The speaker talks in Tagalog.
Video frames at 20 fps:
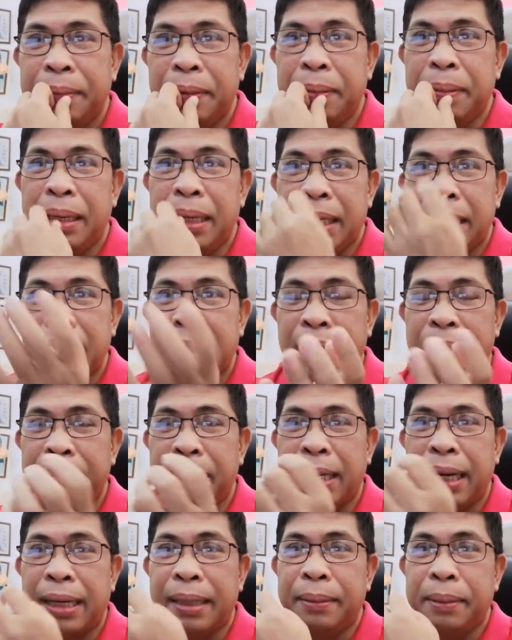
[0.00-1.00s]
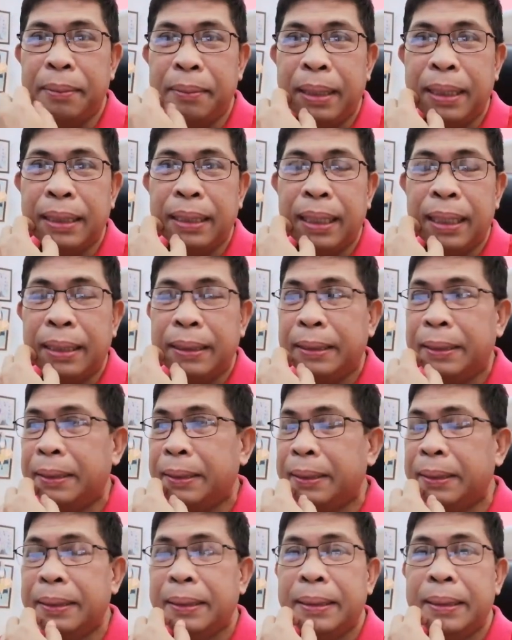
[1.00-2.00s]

Bumalik siya mga kababayan,